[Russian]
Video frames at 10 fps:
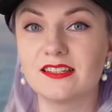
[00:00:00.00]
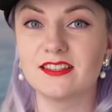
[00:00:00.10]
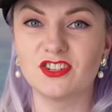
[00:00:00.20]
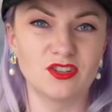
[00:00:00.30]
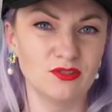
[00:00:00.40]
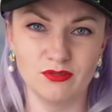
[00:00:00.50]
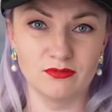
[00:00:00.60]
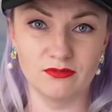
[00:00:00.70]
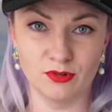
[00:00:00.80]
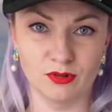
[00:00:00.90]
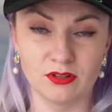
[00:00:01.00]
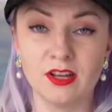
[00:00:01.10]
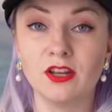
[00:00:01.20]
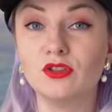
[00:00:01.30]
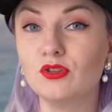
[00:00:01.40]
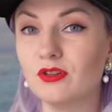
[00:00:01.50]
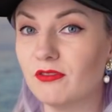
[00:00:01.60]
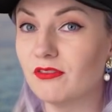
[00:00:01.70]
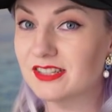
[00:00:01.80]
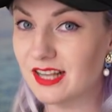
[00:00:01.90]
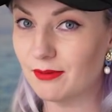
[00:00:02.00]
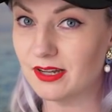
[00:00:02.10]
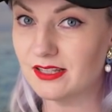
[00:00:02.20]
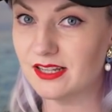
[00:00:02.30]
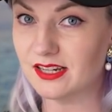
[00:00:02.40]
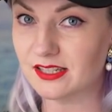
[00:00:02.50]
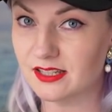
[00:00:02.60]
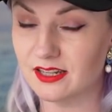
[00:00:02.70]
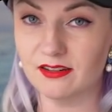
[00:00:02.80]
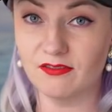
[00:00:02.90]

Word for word: Значит, ну вот. Но самое интересное,